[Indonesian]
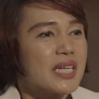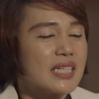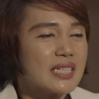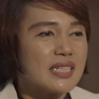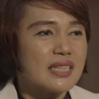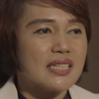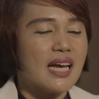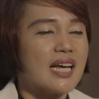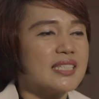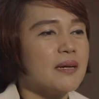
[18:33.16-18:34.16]
Ini
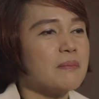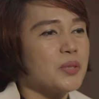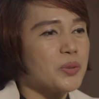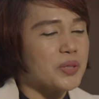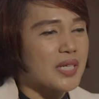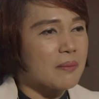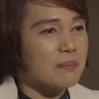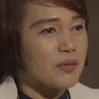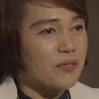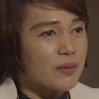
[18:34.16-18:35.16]
tidak hanya menurunkan
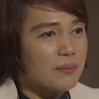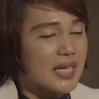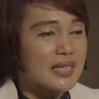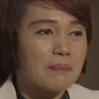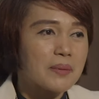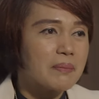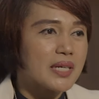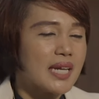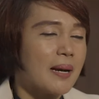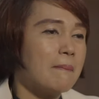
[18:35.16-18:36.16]
performa, tapi
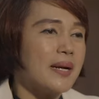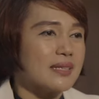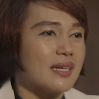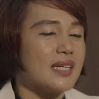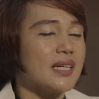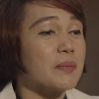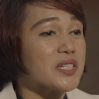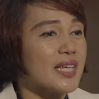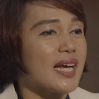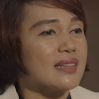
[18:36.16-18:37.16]
berdampak terhadap
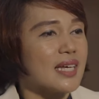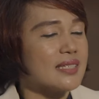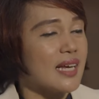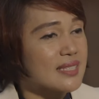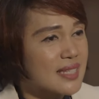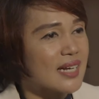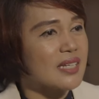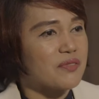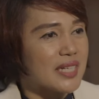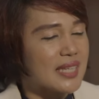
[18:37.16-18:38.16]
kesehatan yang
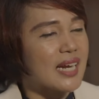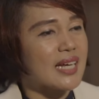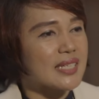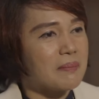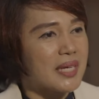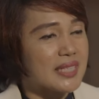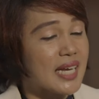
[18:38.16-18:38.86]
sangat fatal akibat